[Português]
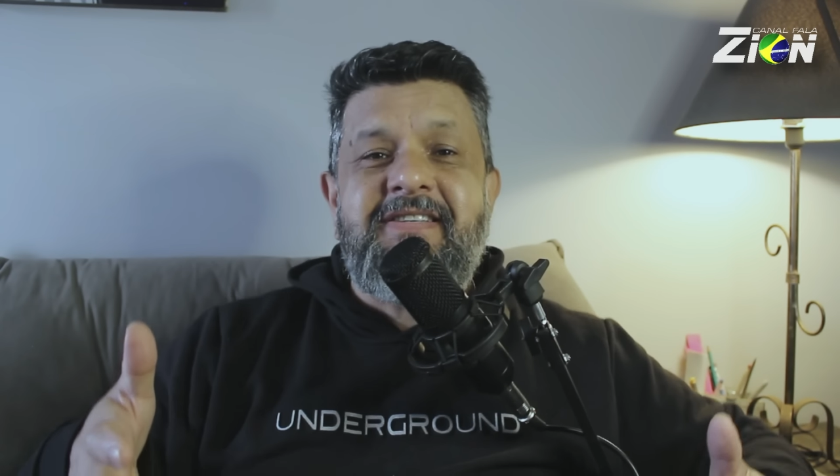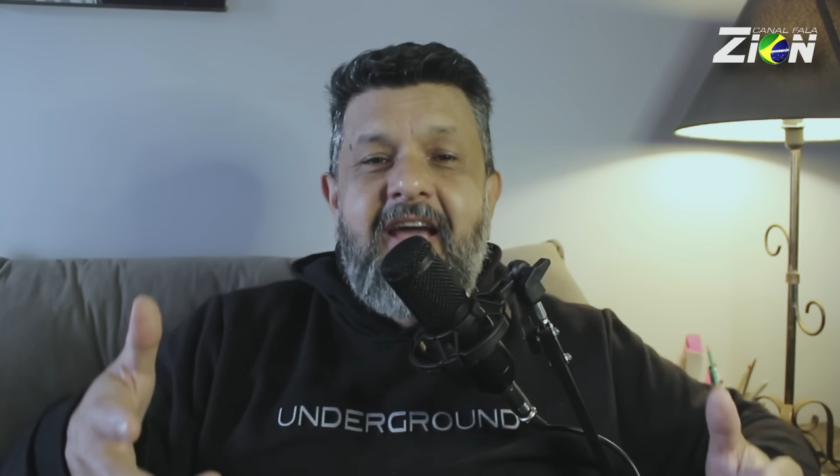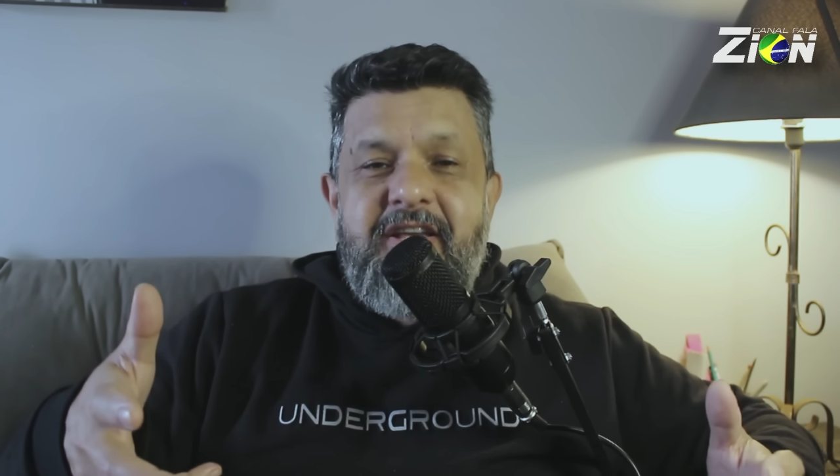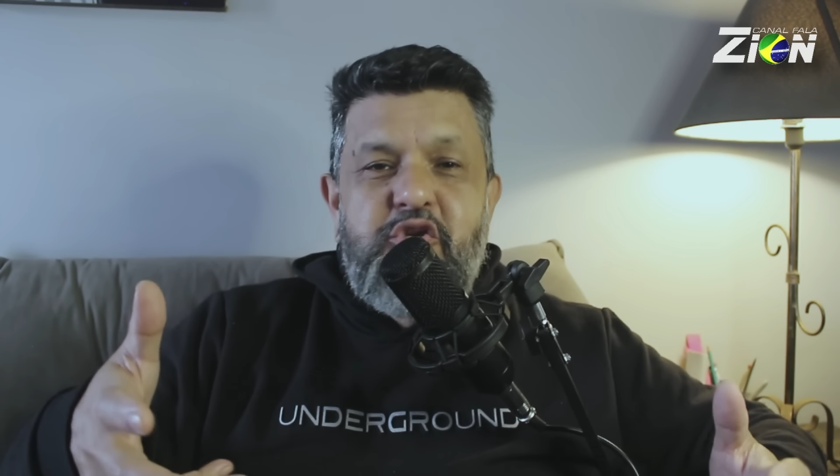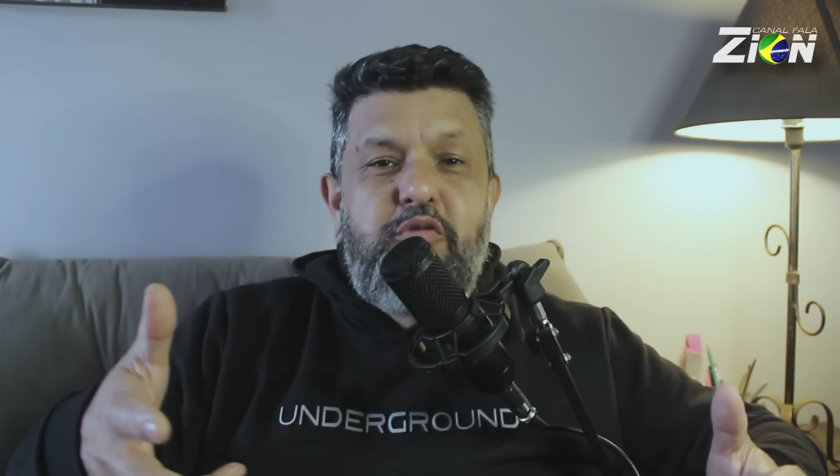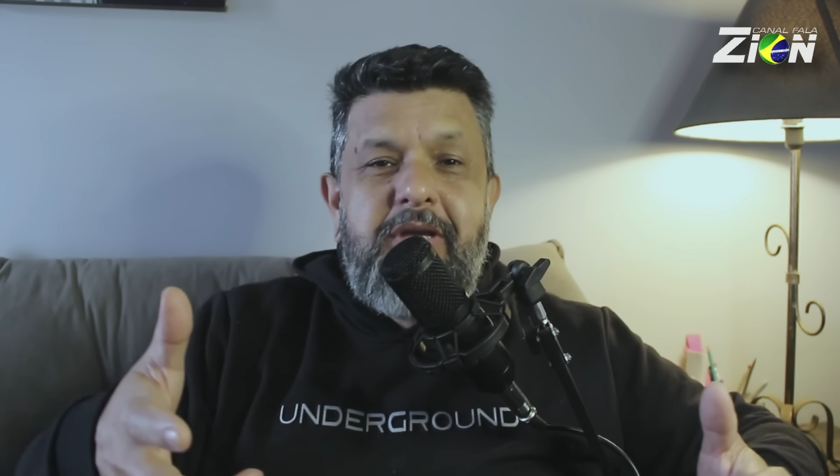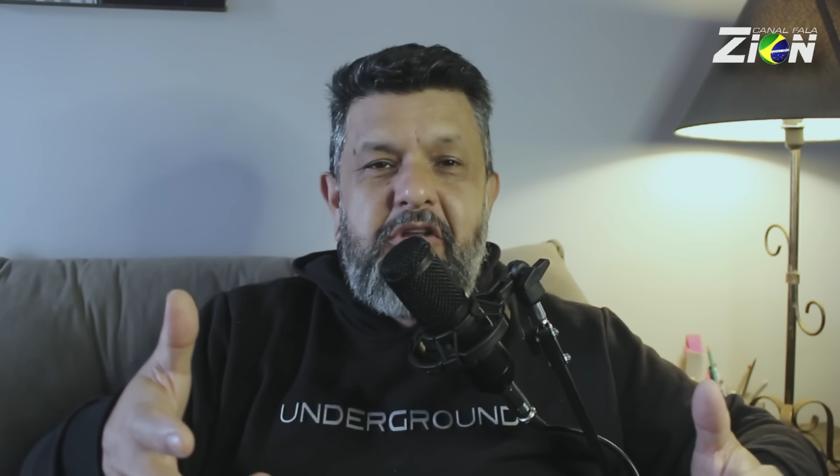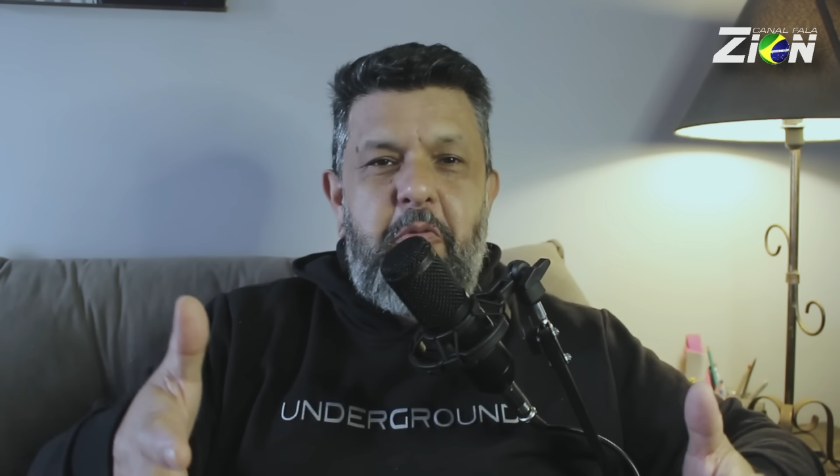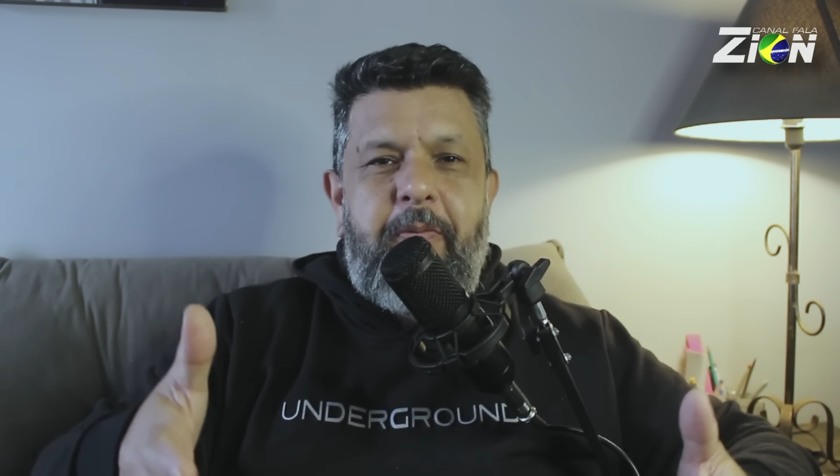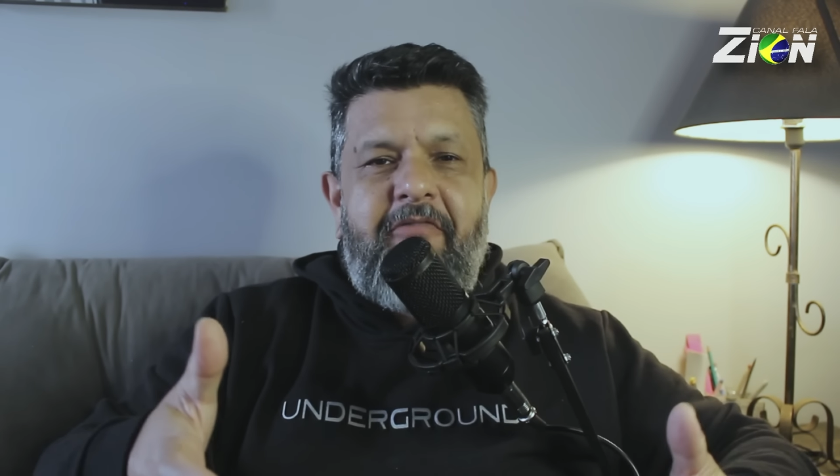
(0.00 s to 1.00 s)

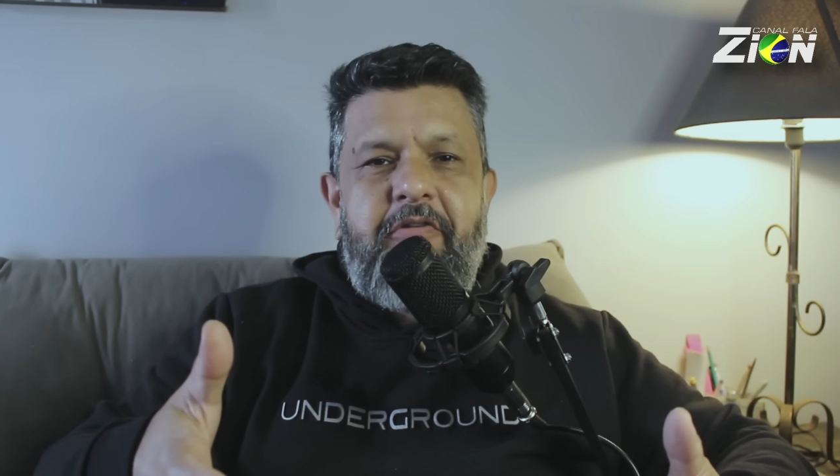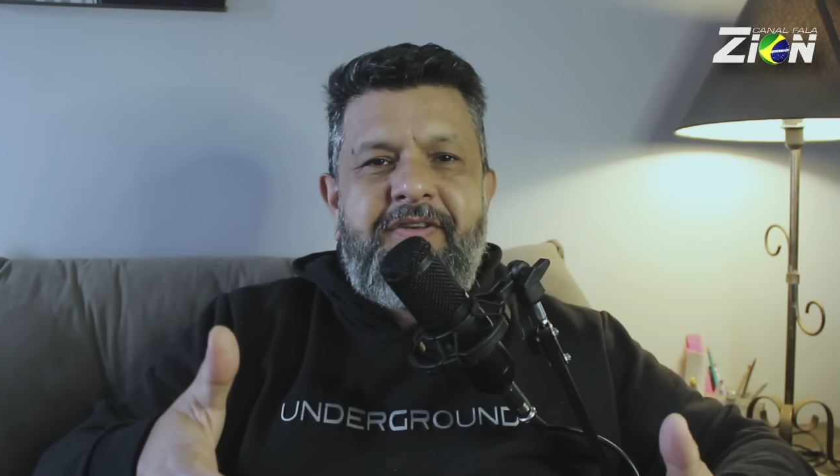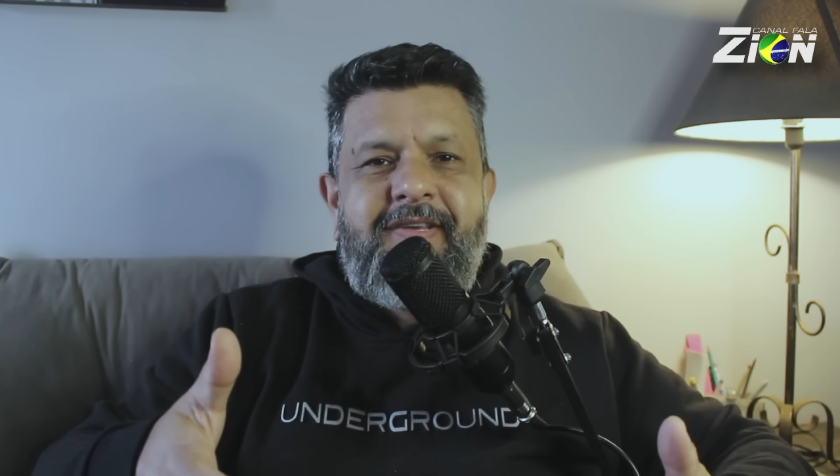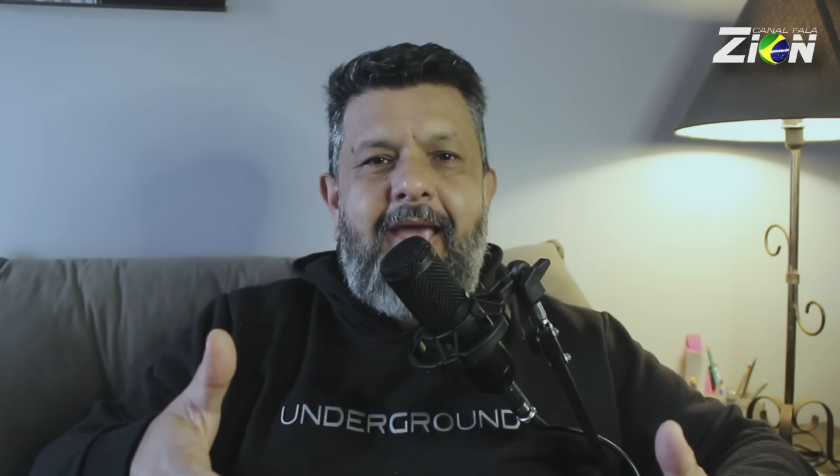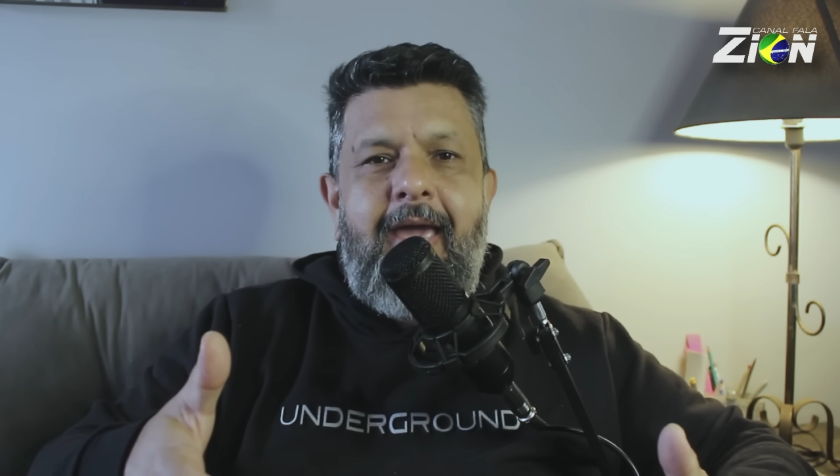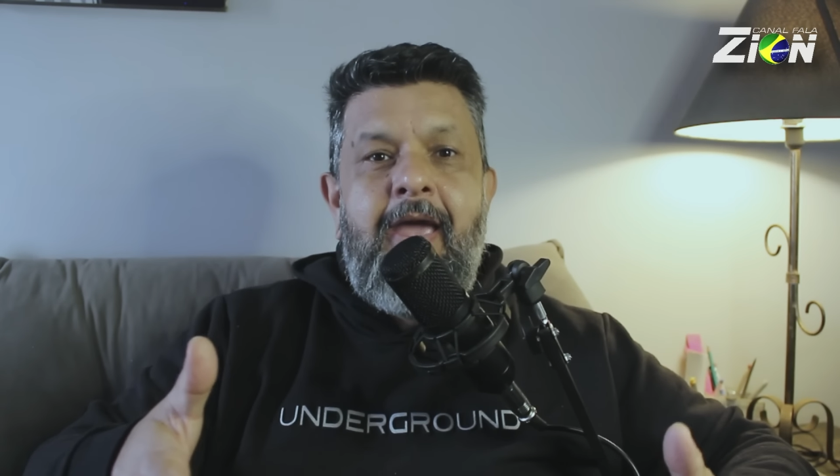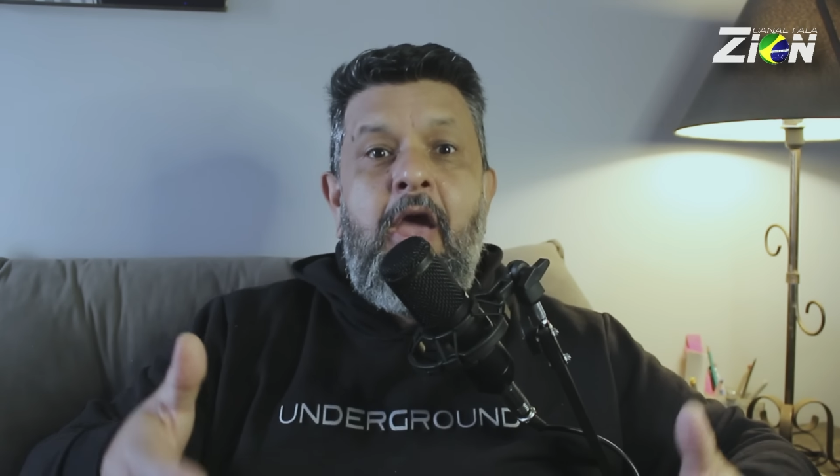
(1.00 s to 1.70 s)
resumindo para você,